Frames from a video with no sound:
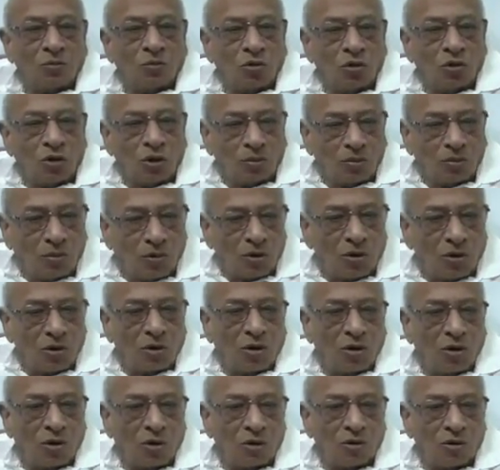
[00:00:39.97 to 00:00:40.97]

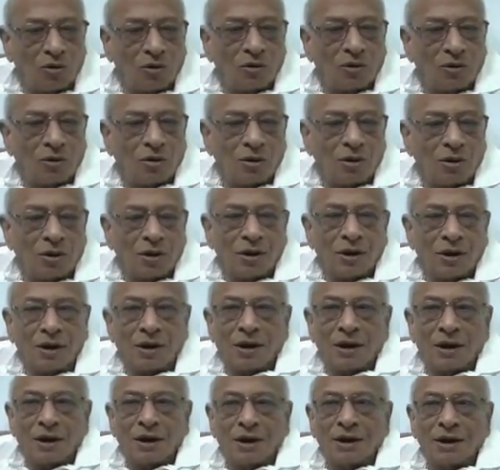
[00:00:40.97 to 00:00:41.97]
மூலப்பொருள்களோ
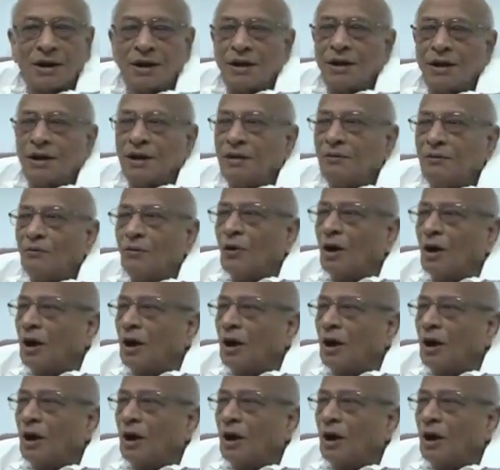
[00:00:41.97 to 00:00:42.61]
இன்றைய